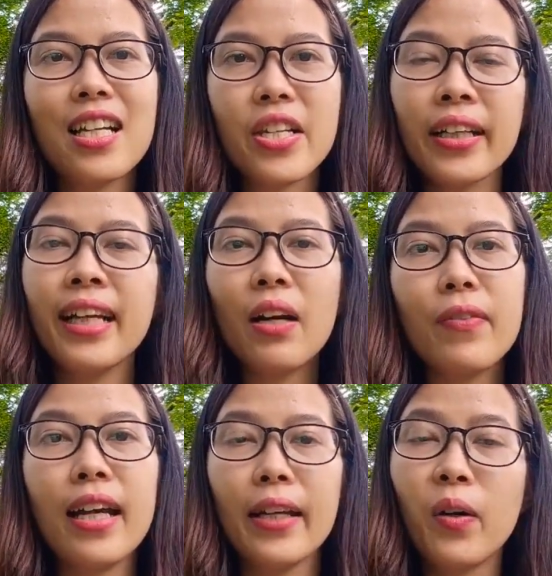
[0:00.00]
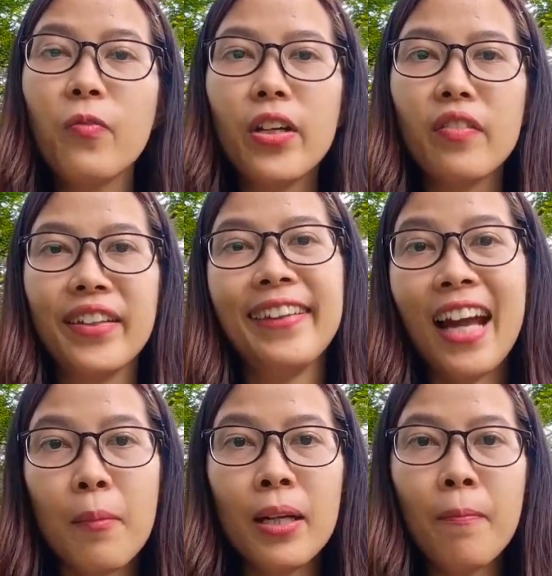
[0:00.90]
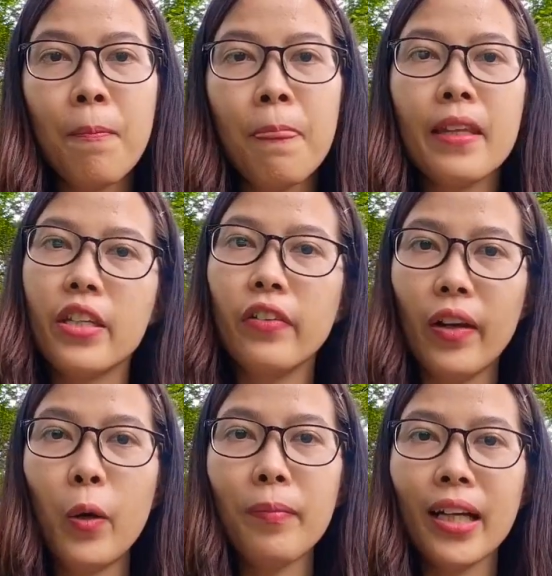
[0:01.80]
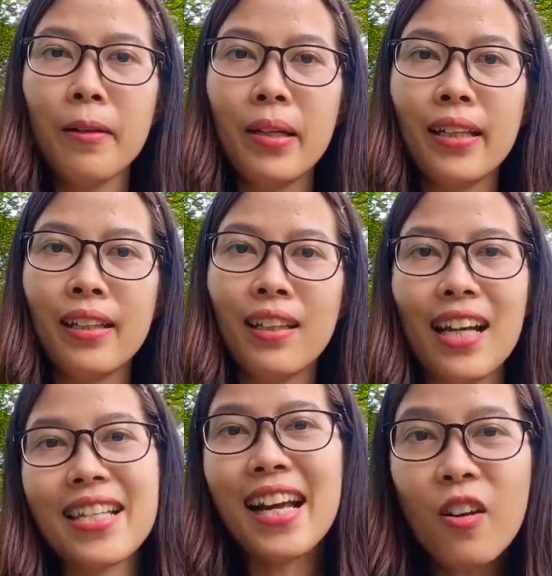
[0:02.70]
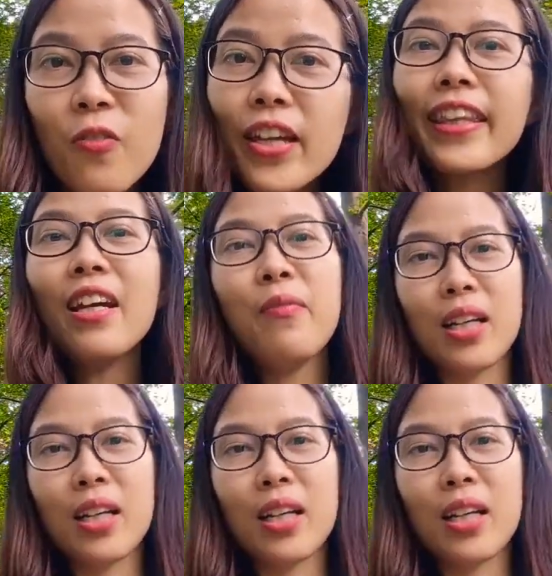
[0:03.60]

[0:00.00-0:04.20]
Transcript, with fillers: rất khác với lại công viên ở Việt Nam ấy. Chính vì vậy hôm nay mình lại ra công viên tiếp.